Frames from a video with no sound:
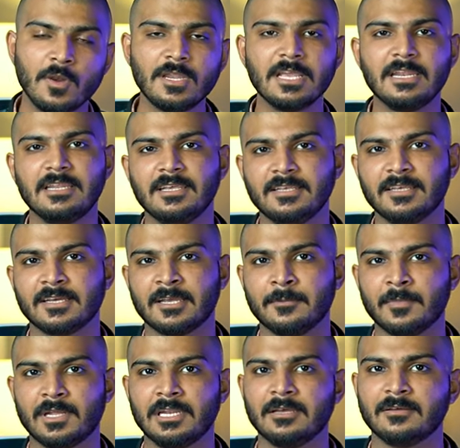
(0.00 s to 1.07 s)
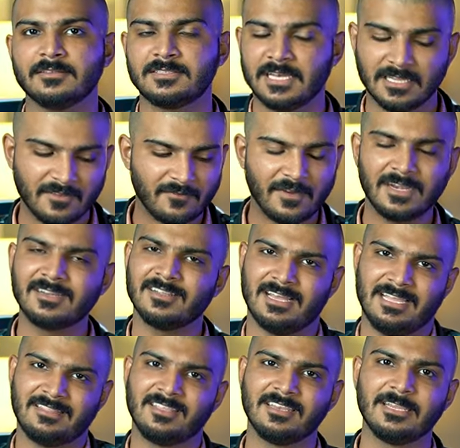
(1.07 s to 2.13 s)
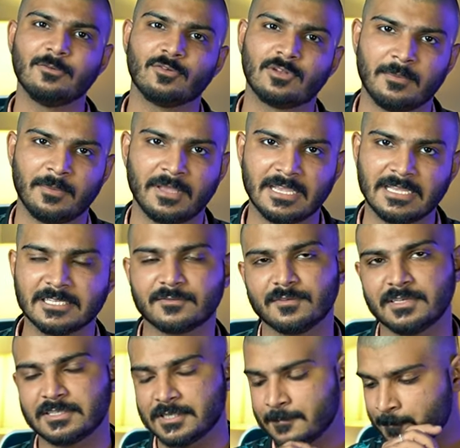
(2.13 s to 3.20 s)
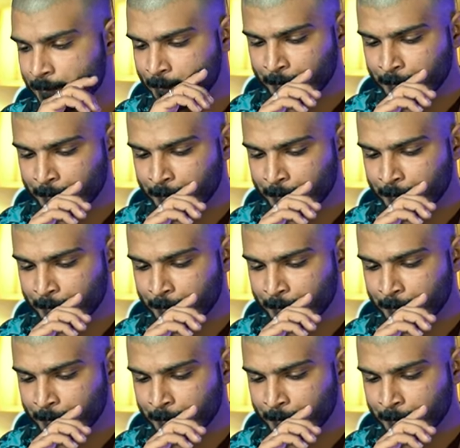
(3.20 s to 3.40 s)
उनके लिए ये गिम्बल है ज़्यादा वेट आई थिंक नहीं उठा पाएगा इस वजह से